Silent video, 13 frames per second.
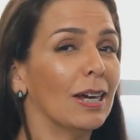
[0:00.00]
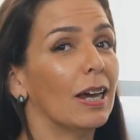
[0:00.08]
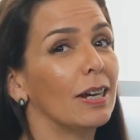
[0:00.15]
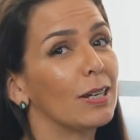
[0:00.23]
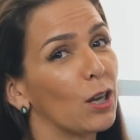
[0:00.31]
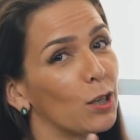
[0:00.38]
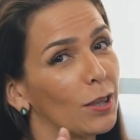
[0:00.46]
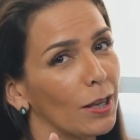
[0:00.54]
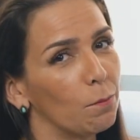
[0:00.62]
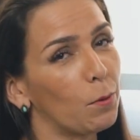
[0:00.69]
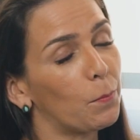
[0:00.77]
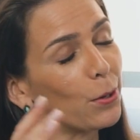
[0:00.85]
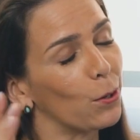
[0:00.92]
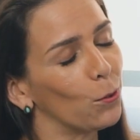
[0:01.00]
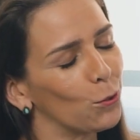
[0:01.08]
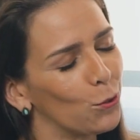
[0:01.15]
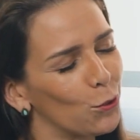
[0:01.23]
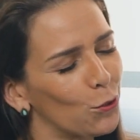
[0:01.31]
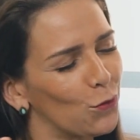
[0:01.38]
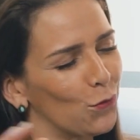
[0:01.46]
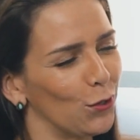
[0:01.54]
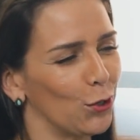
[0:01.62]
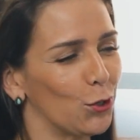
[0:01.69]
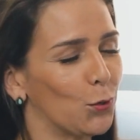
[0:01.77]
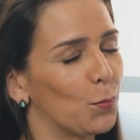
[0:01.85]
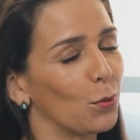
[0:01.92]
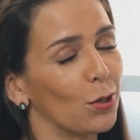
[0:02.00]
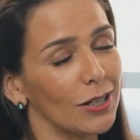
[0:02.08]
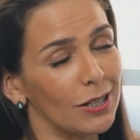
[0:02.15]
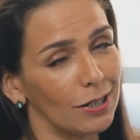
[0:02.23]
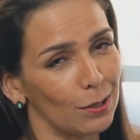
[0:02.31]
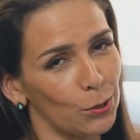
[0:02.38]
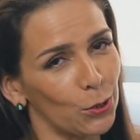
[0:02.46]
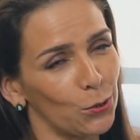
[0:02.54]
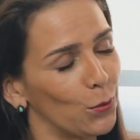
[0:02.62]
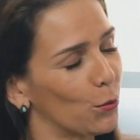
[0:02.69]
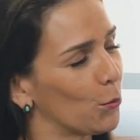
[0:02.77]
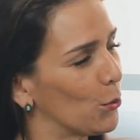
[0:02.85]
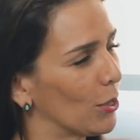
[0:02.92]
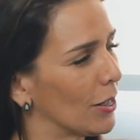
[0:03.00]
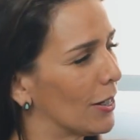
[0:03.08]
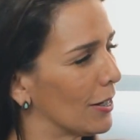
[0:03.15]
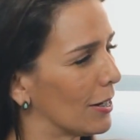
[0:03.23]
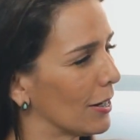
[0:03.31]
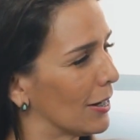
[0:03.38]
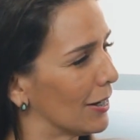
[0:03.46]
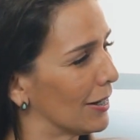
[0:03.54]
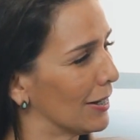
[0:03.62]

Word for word: Isso é tema para outros é, vídeos, porque é. senão a gente fica o dia inteiro aqui.